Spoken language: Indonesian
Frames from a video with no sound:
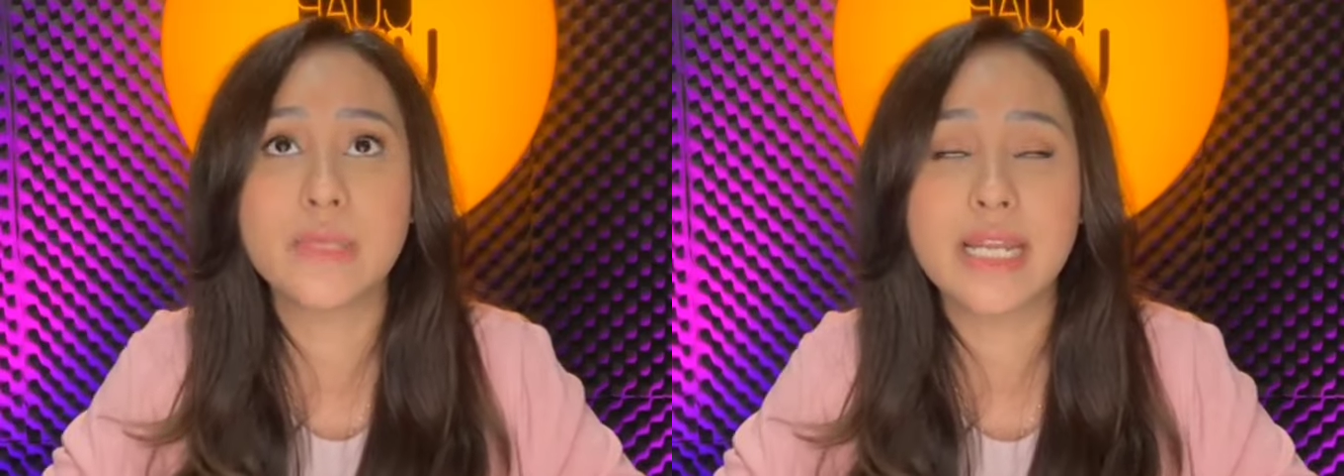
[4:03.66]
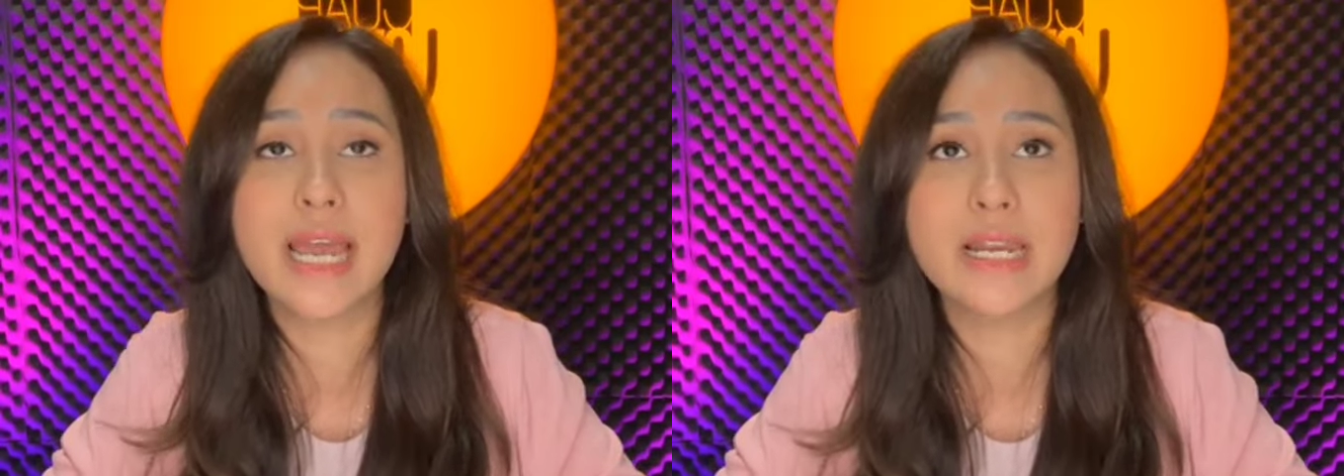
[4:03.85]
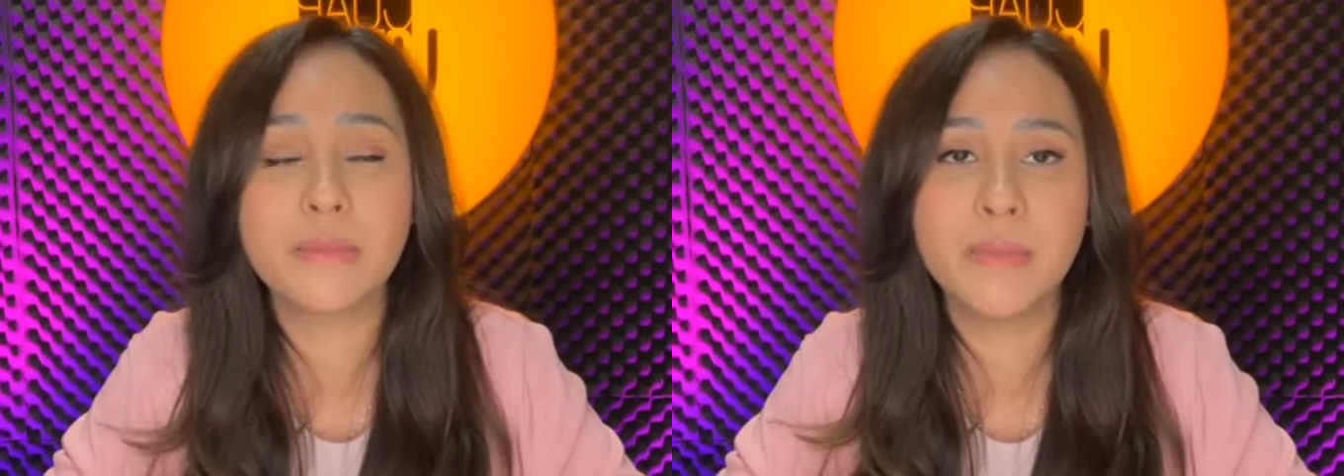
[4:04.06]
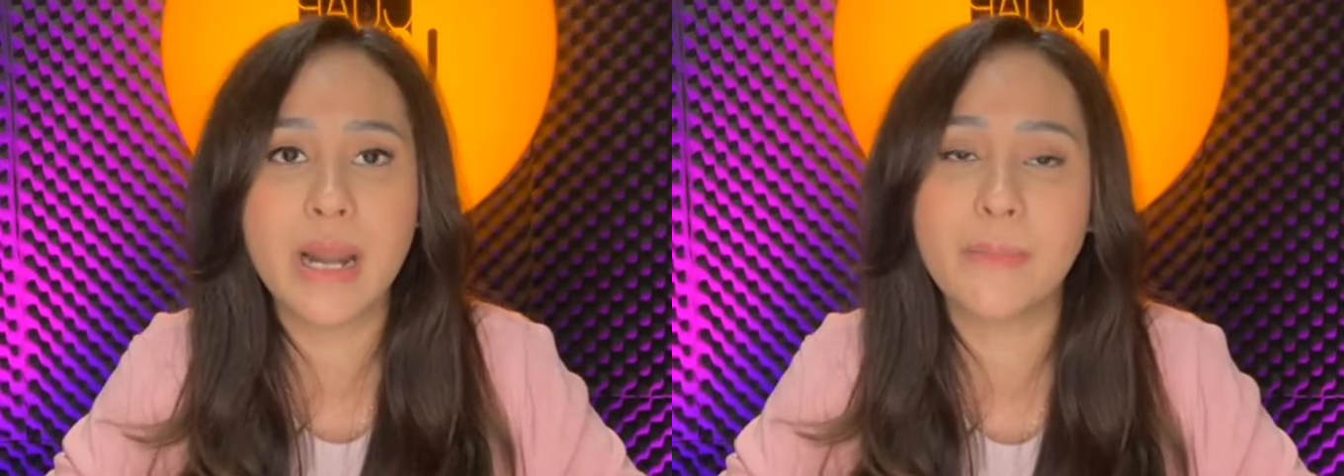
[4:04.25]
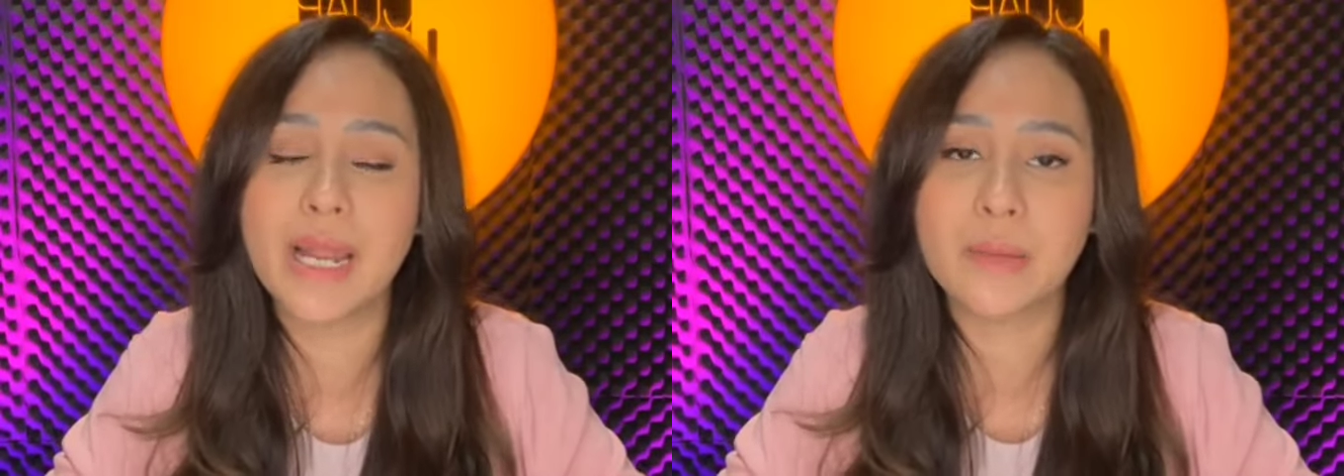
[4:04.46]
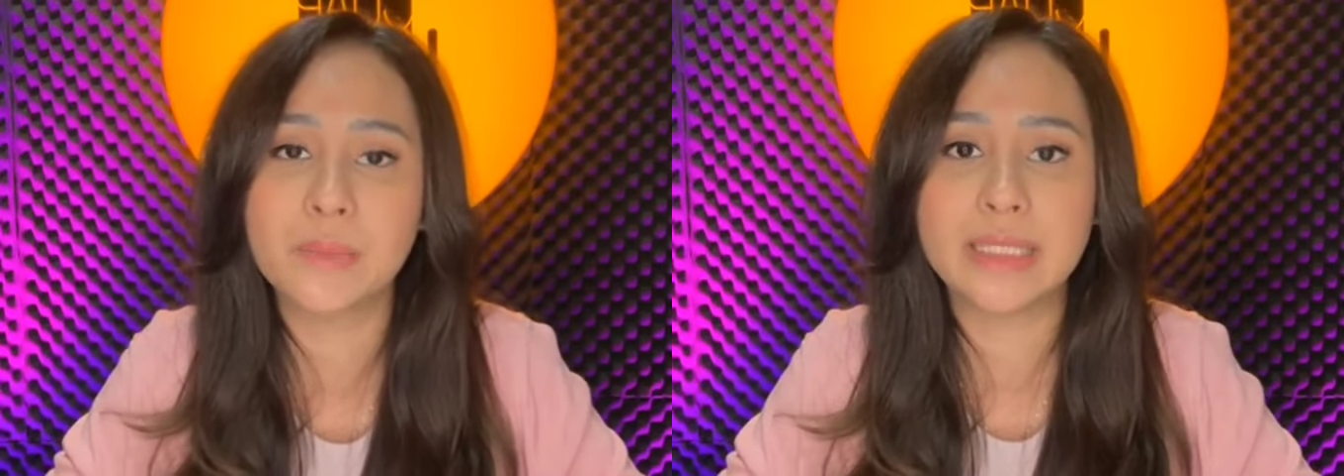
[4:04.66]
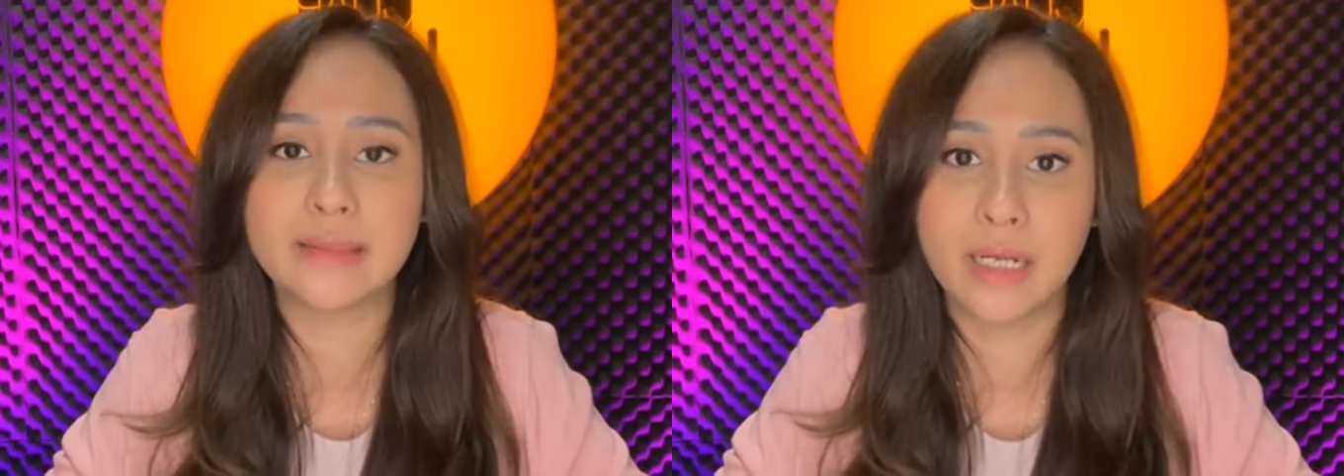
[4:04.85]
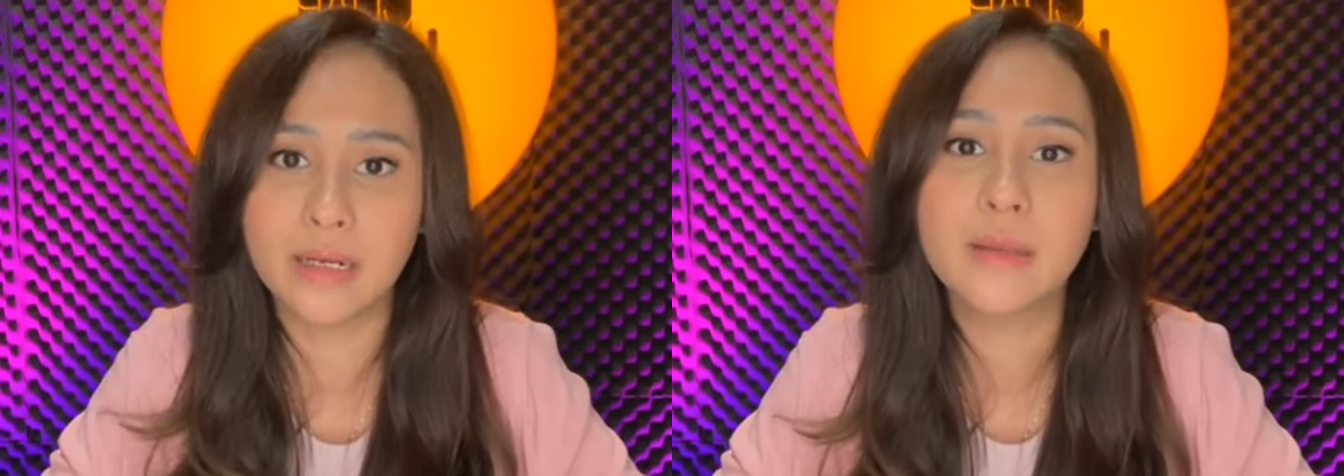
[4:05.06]
sebenarnya ada beberapa
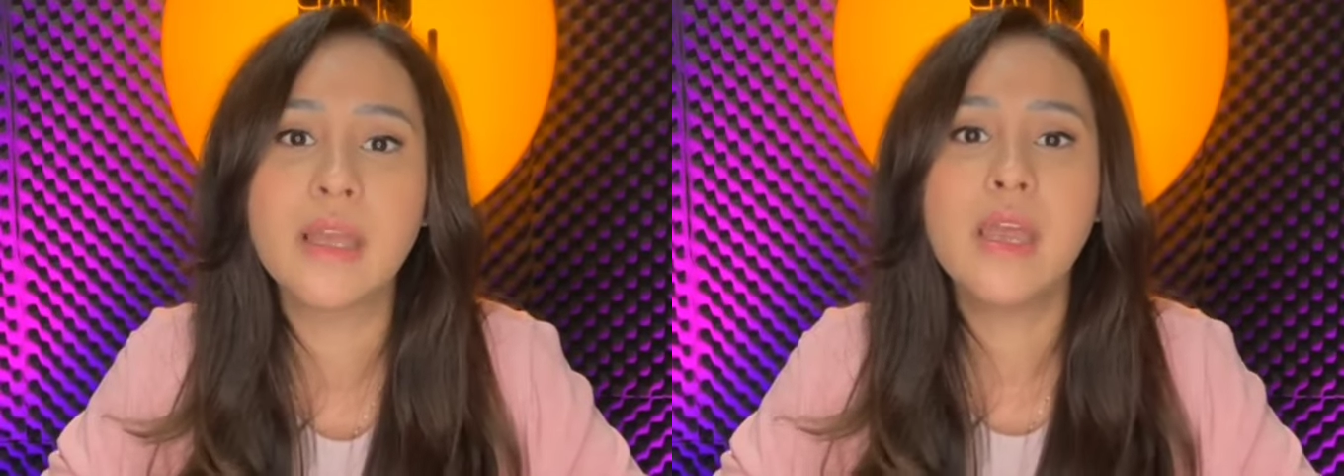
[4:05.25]
emiten